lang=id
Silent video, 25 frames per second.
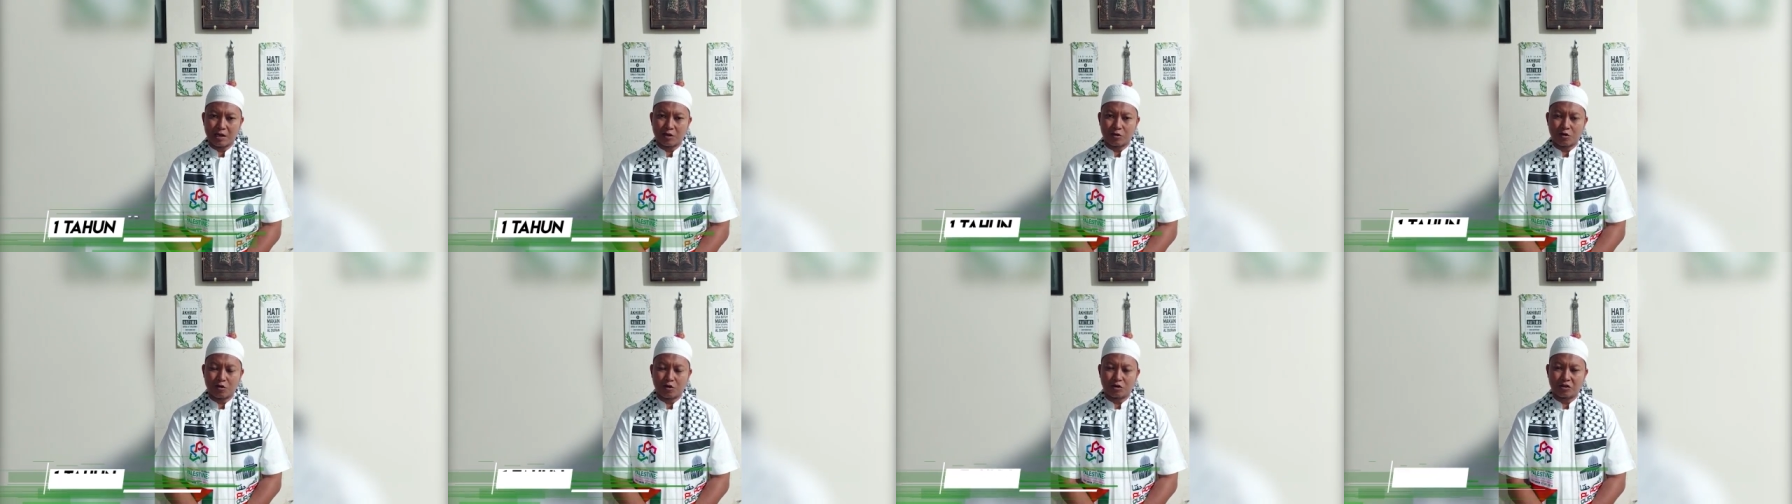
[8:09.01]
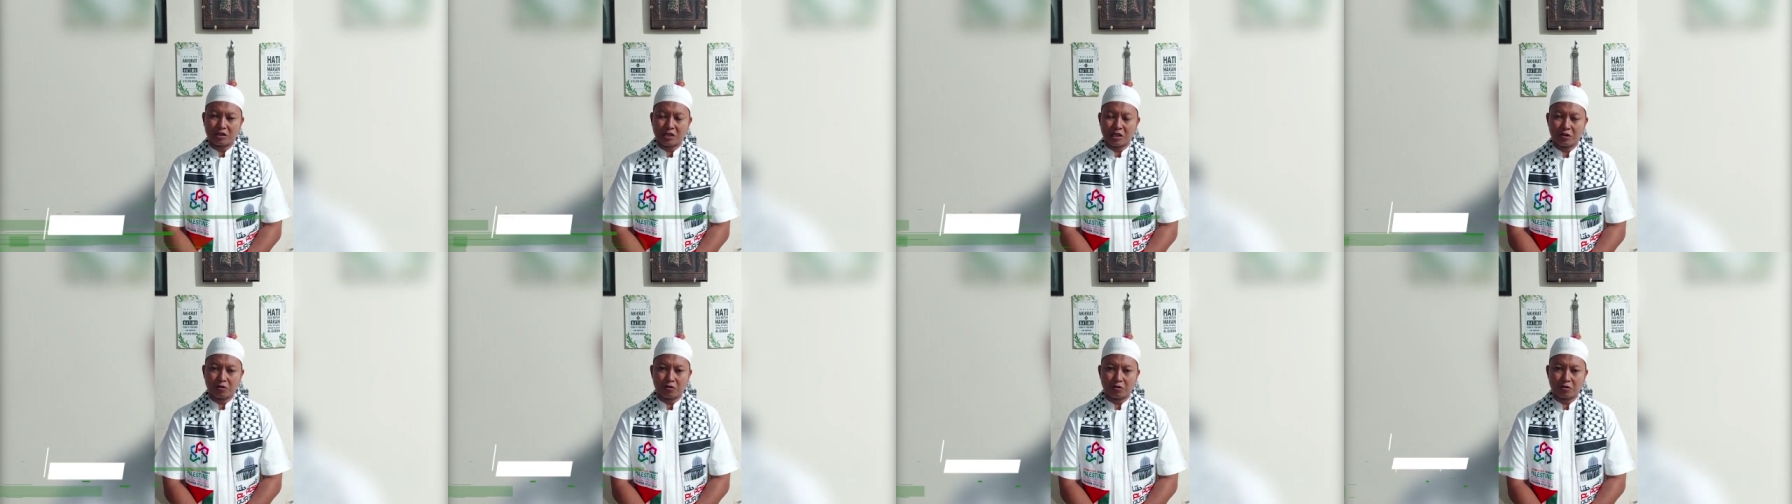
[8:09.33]

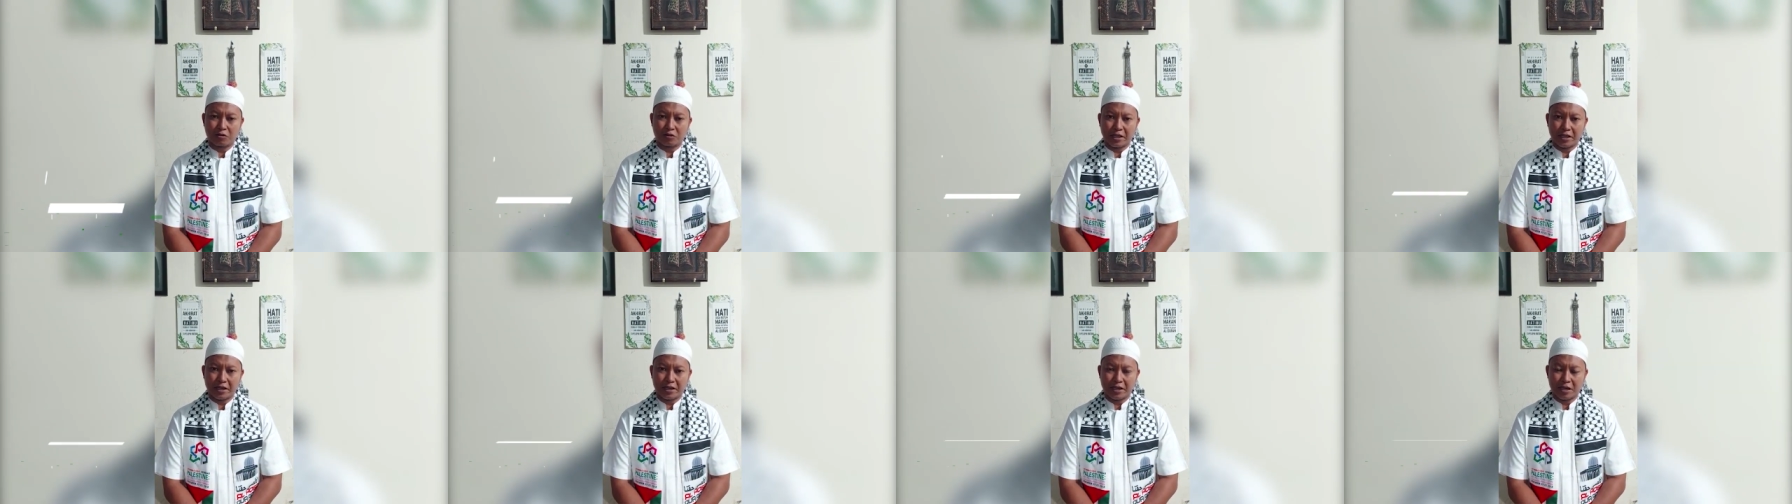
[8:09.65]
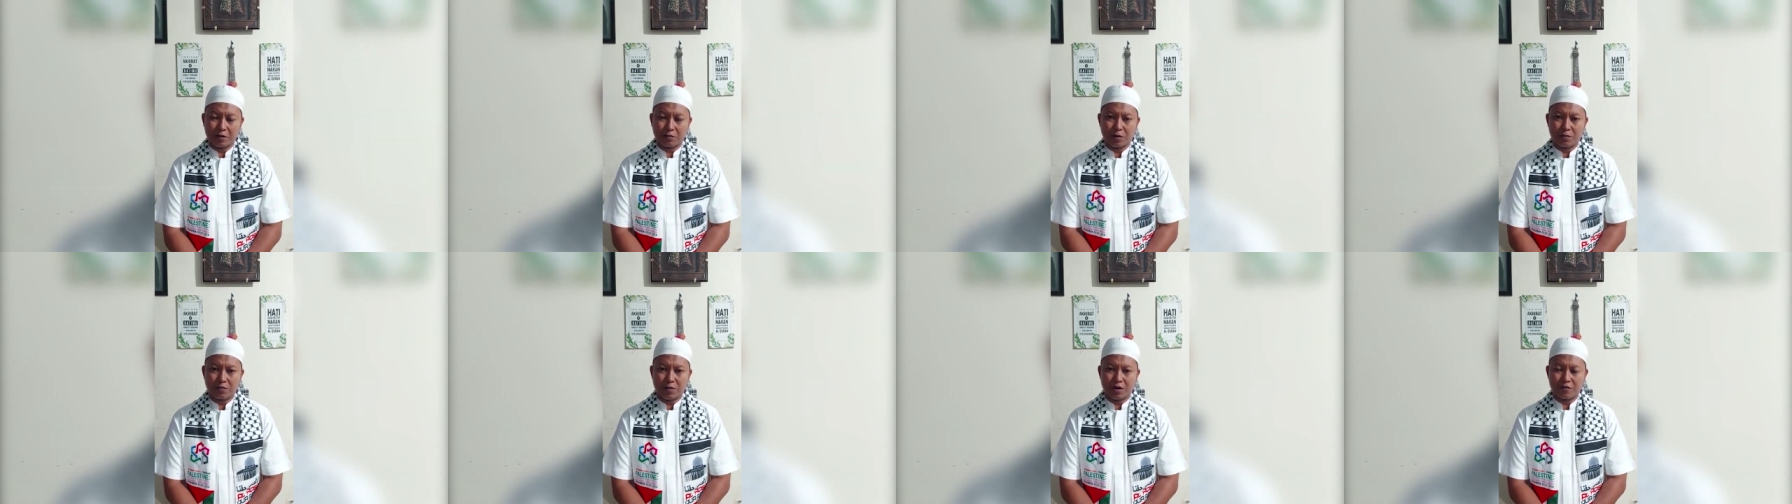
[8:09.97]
konten-konten yang
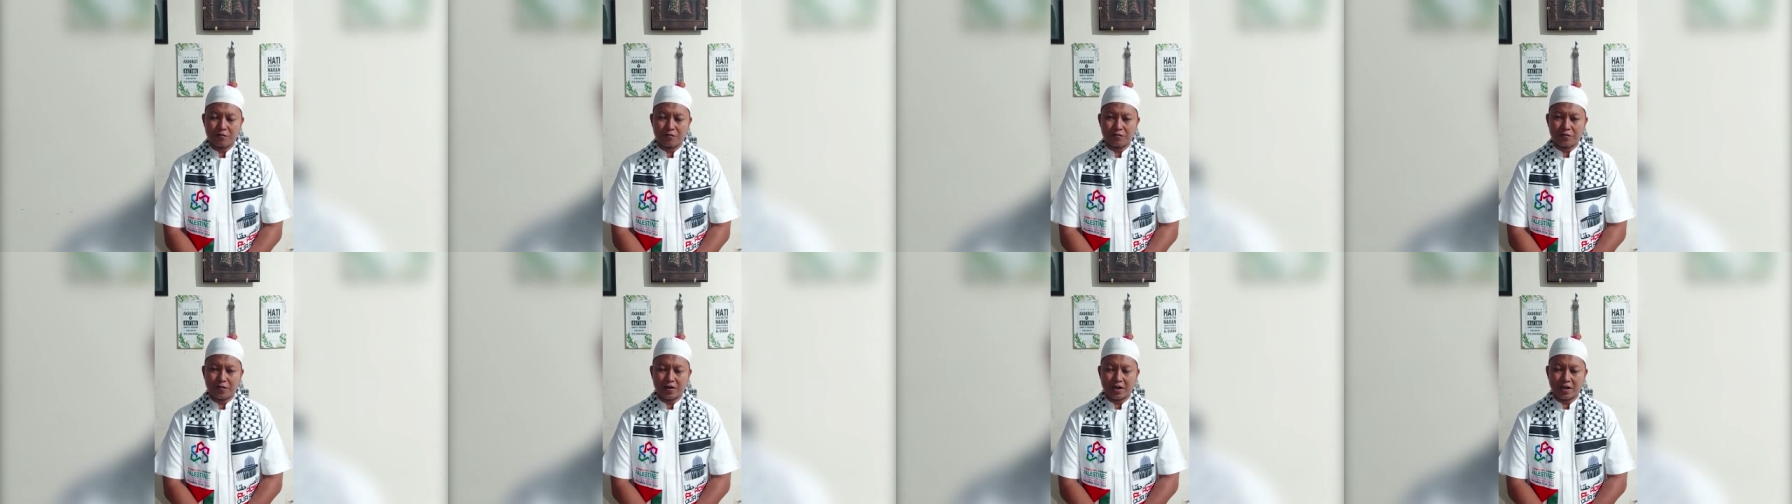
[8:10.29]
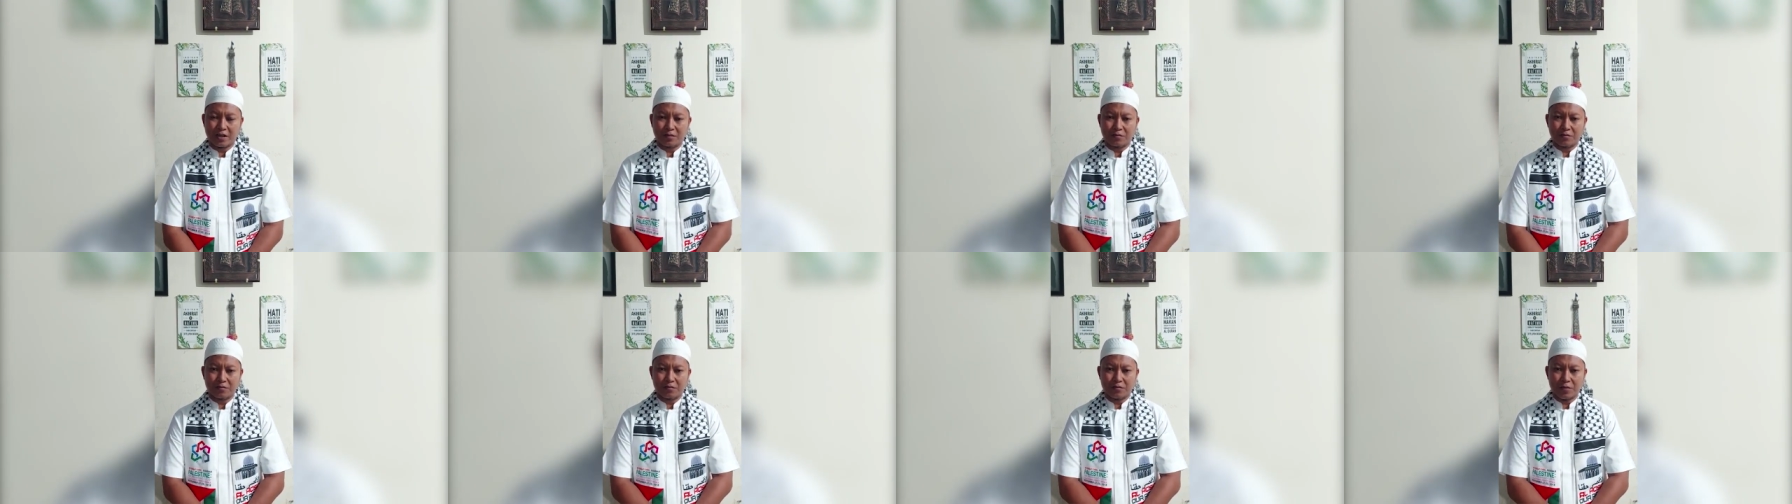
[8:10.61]
bermanfaat
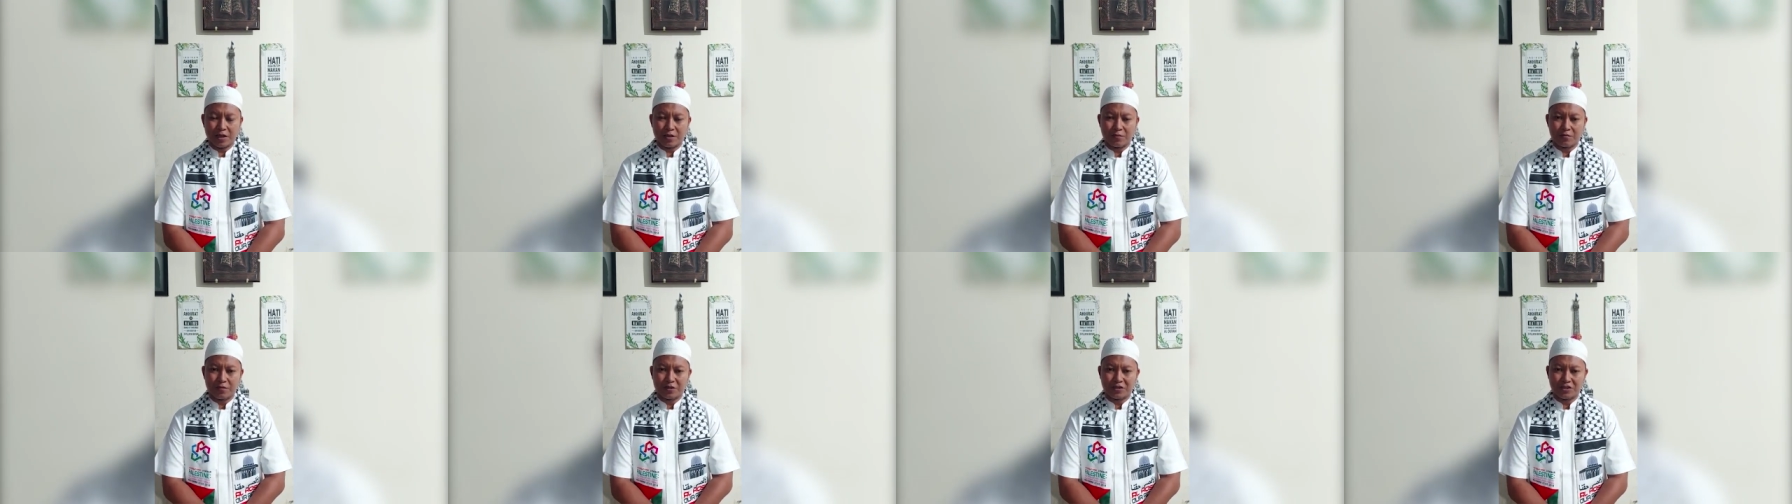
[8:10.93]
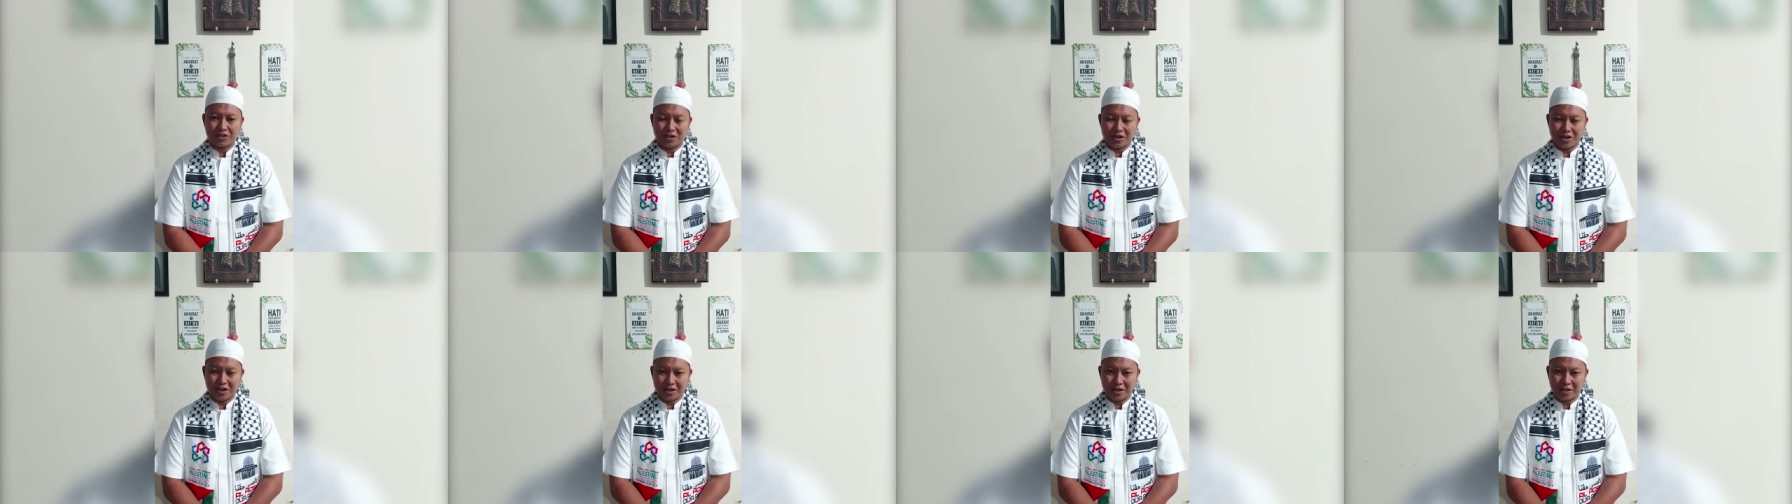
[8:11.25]
bagi
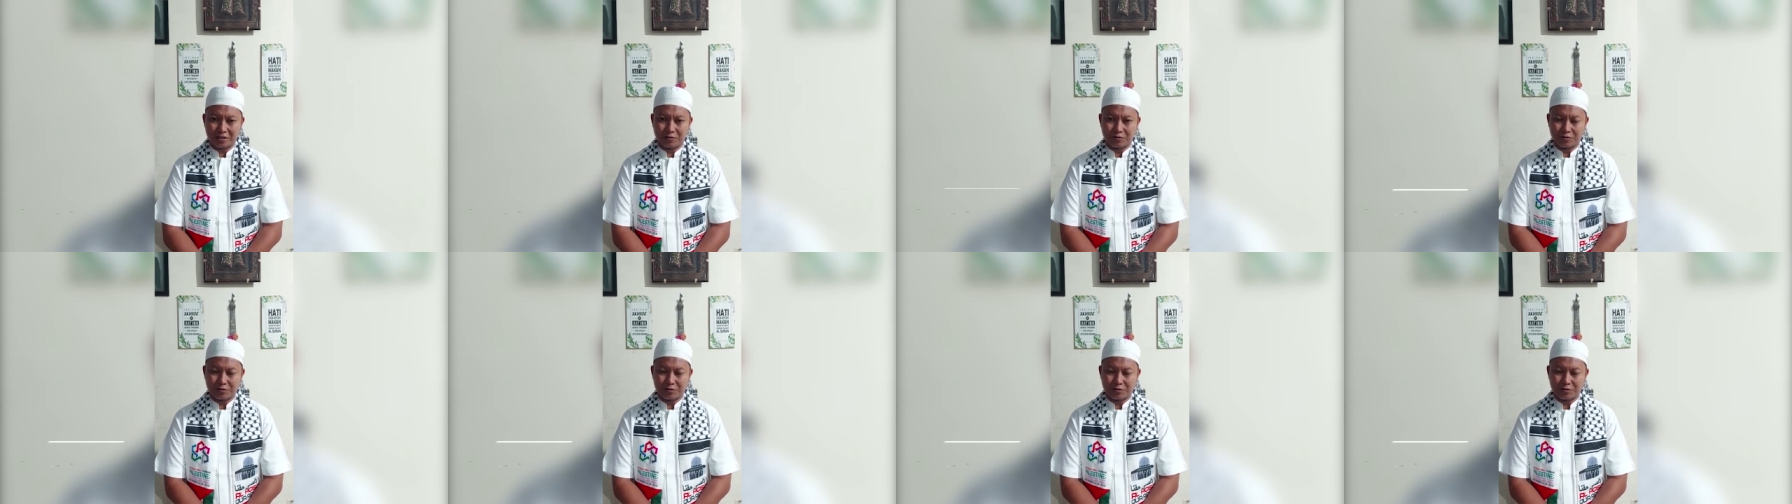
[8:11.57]
masyarakat